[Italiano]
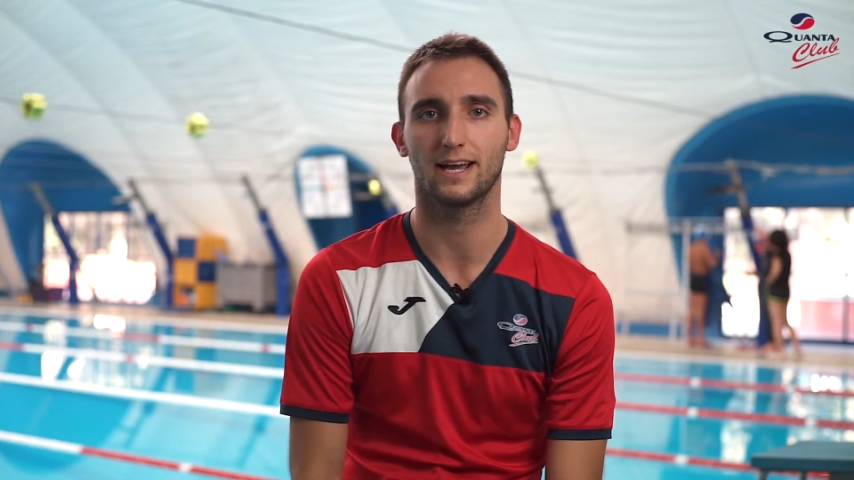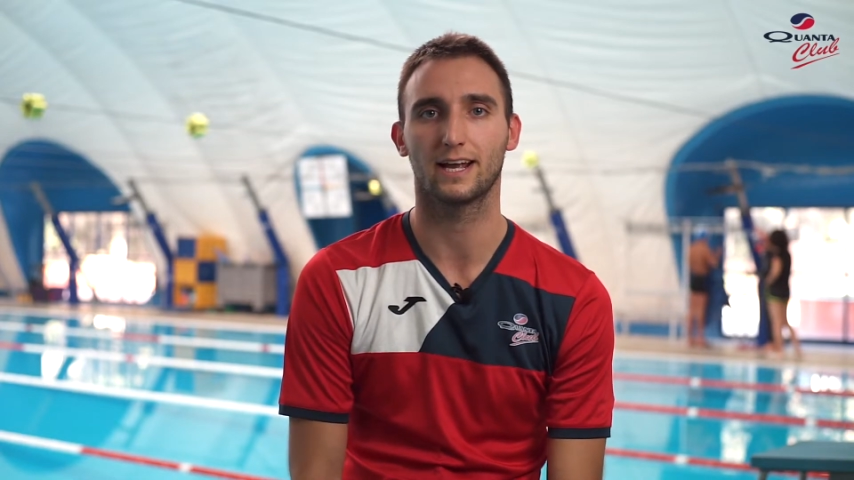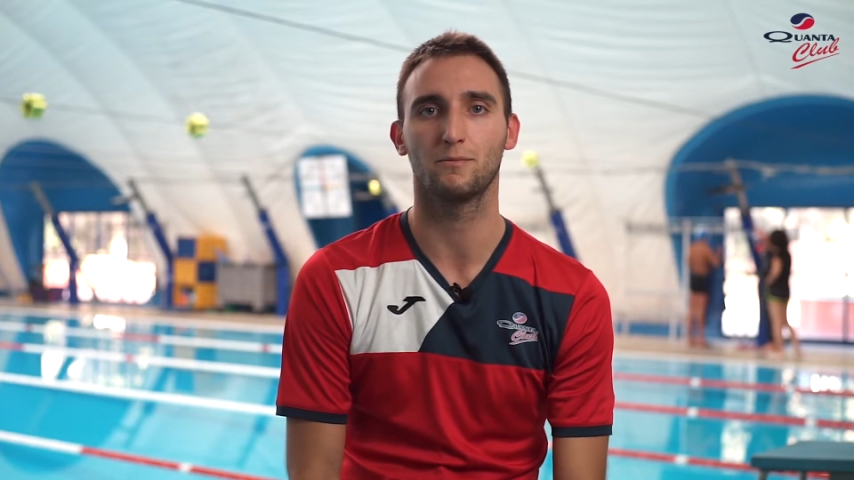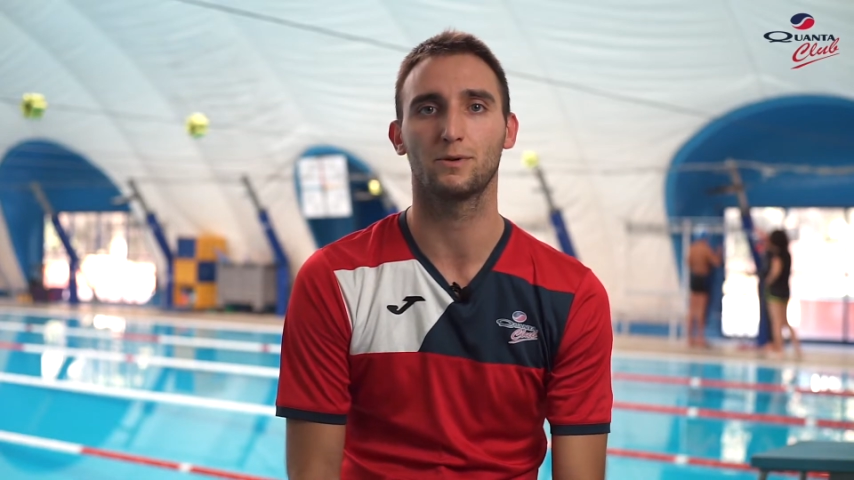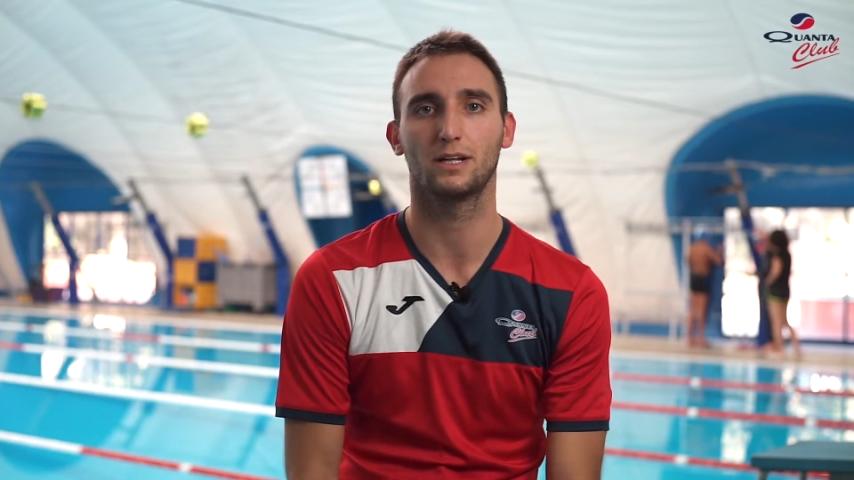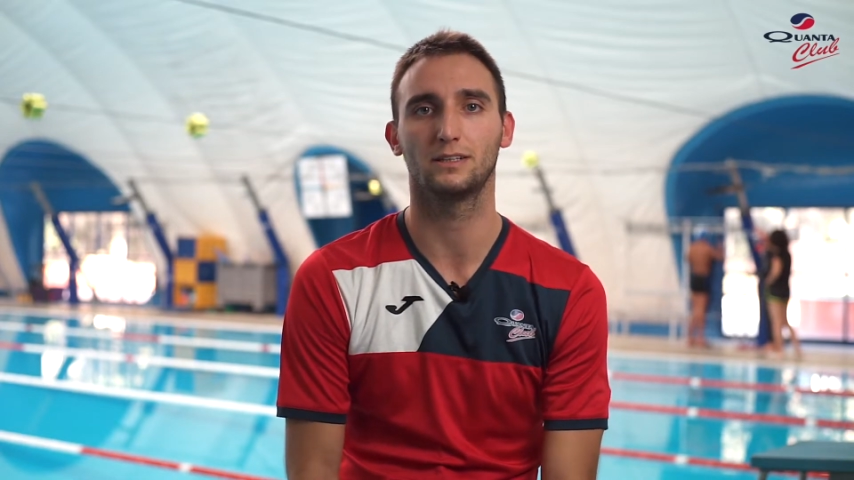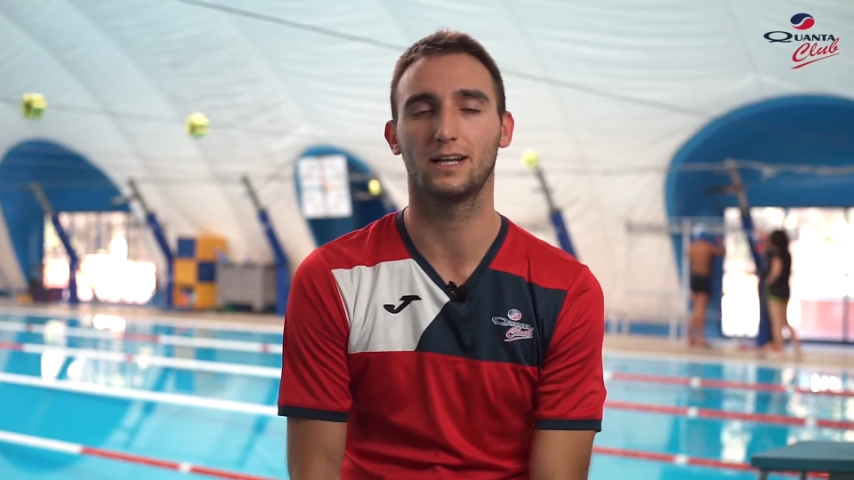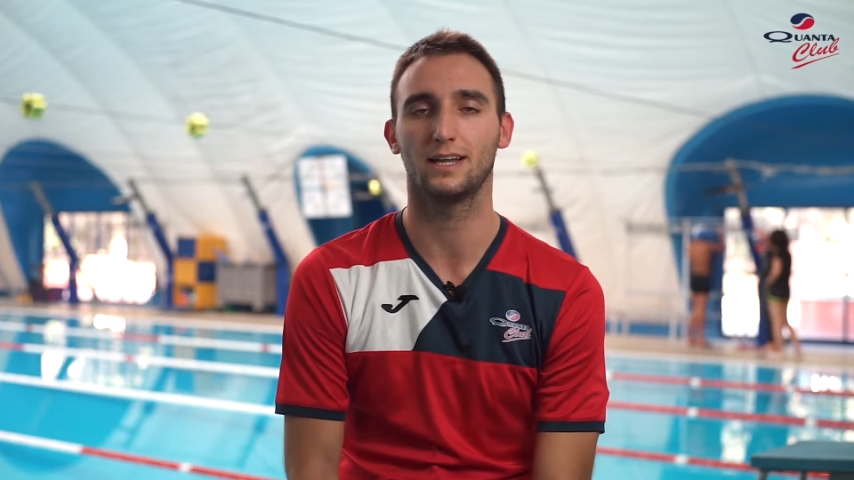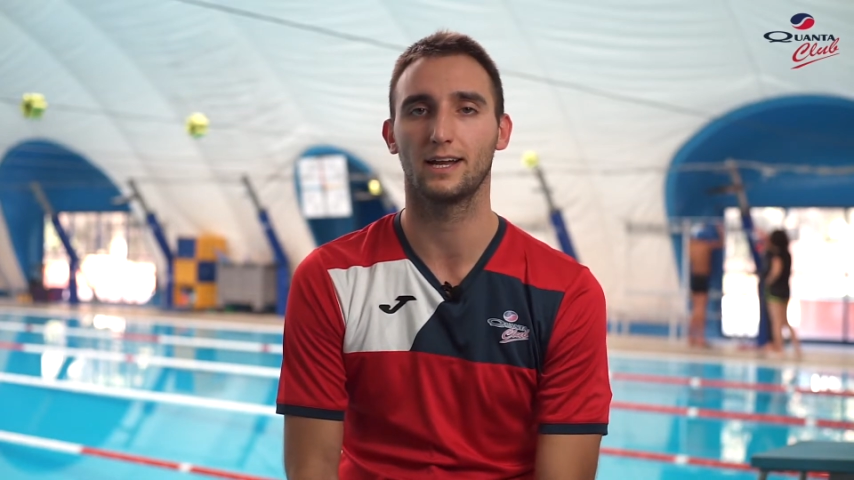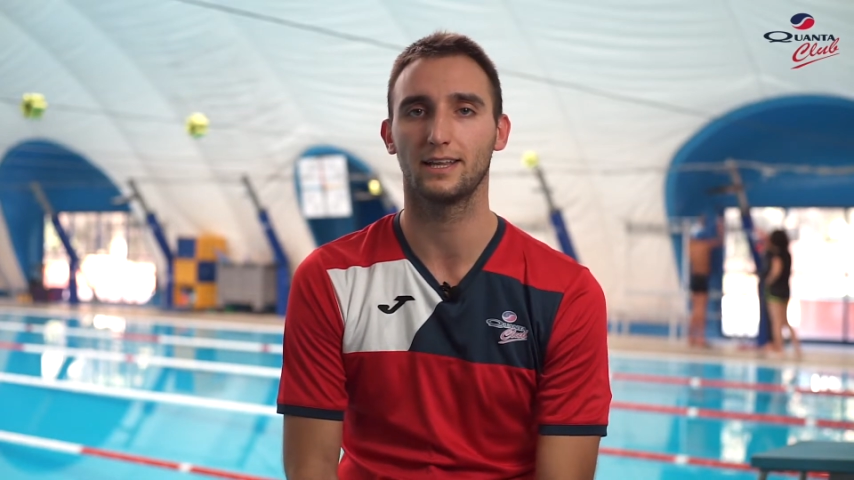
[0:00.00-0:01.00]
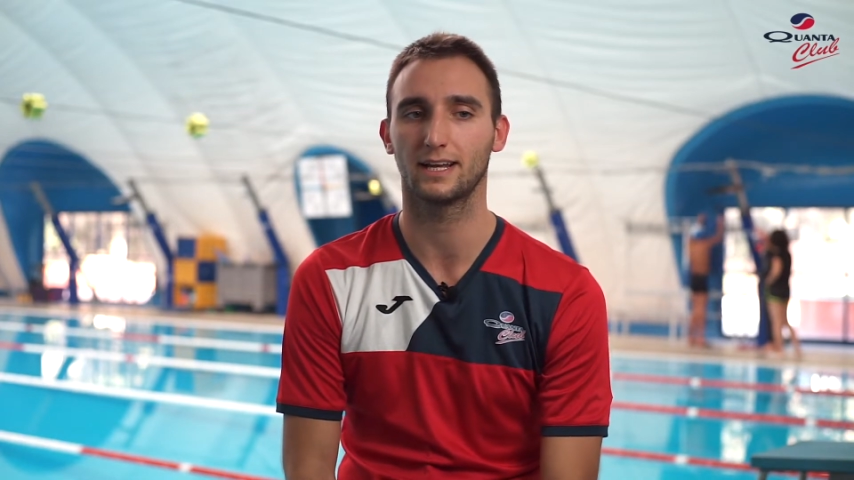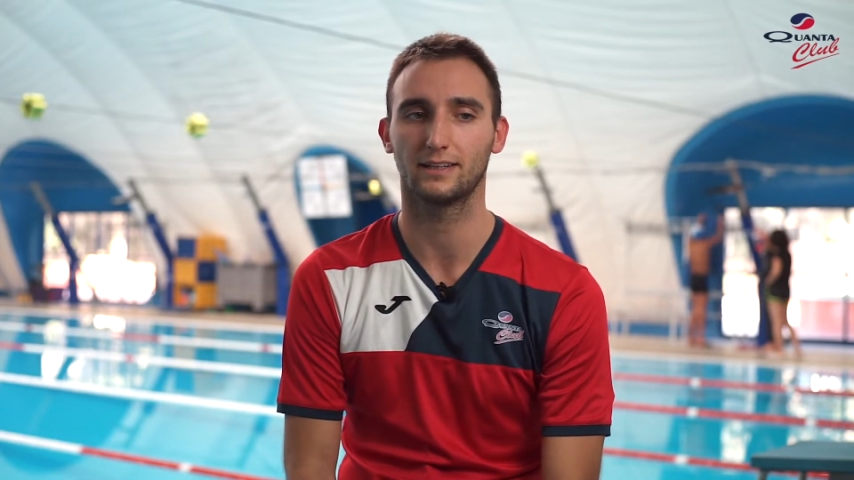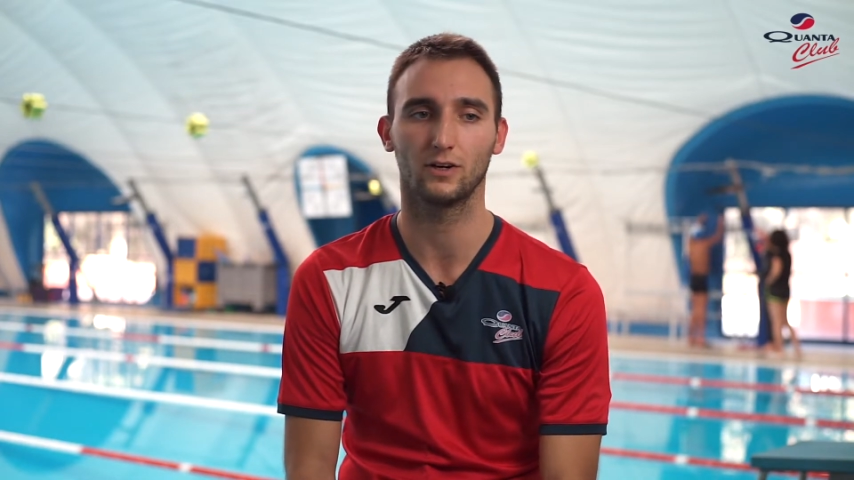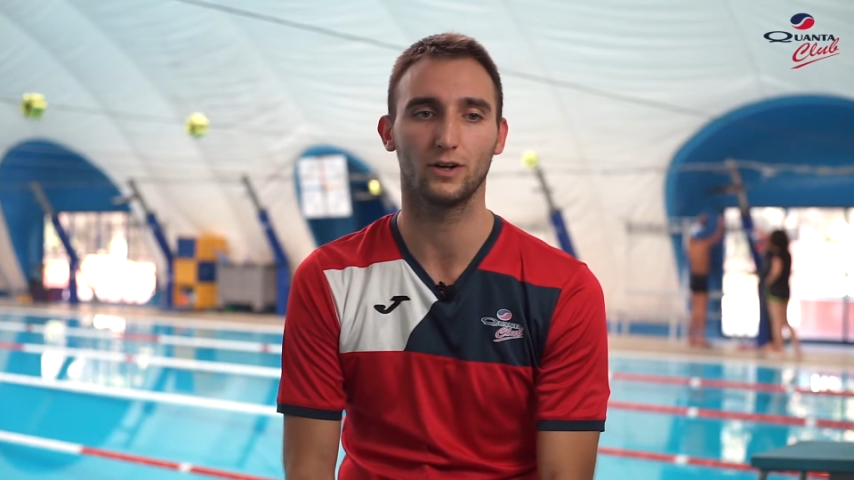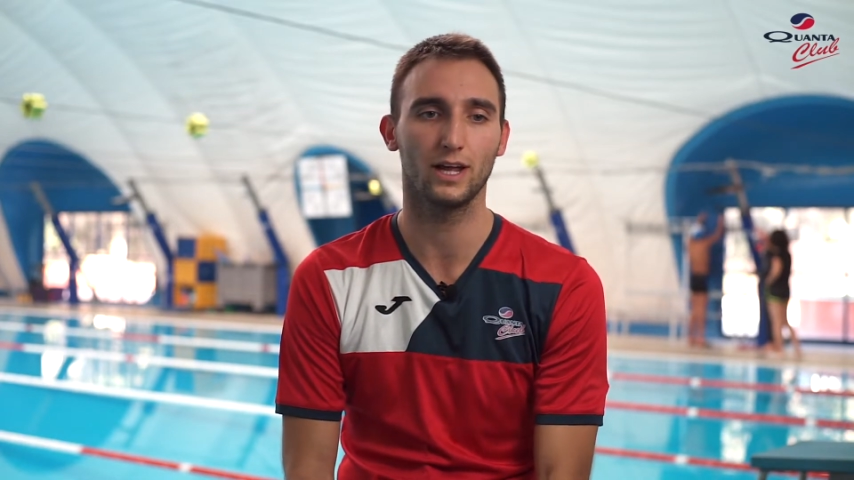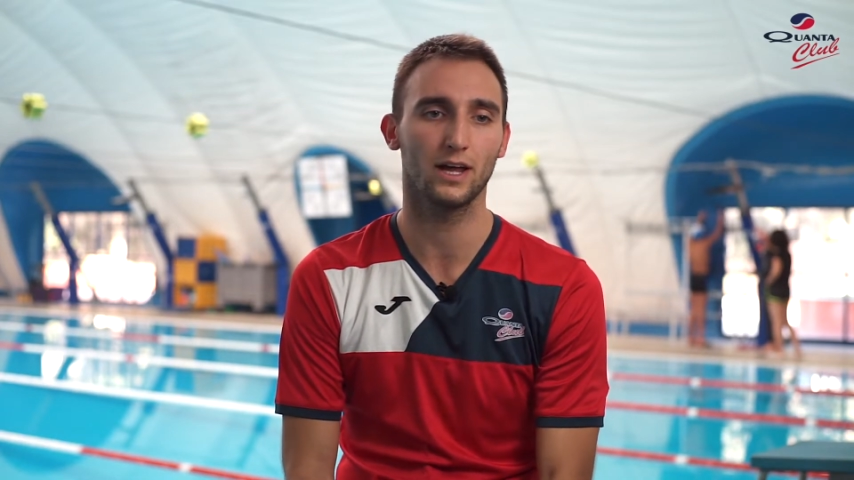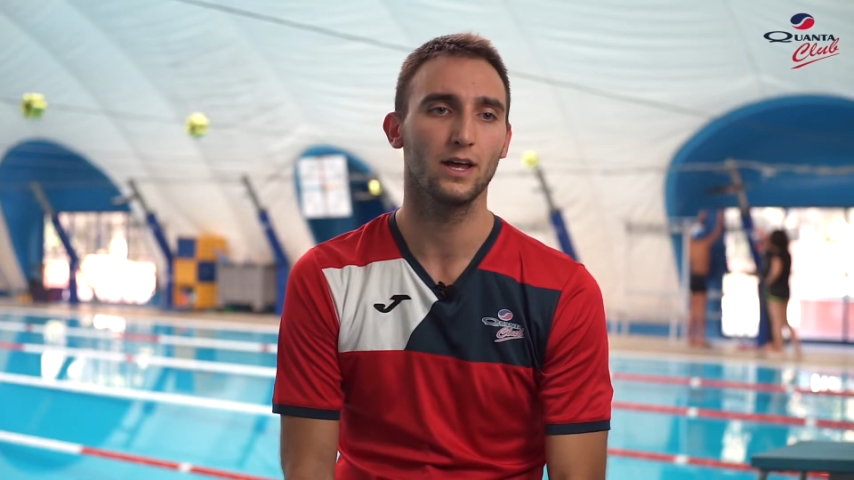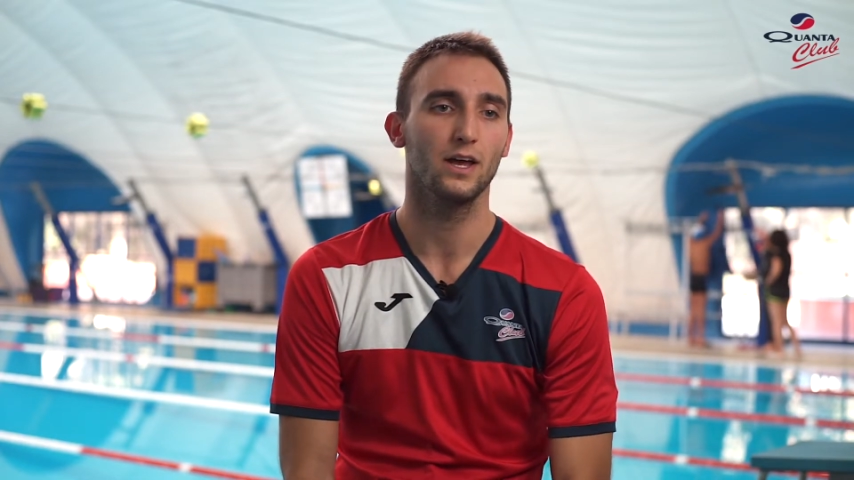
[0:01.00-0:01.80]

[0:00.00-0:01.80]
ai campionati italiani di categoria.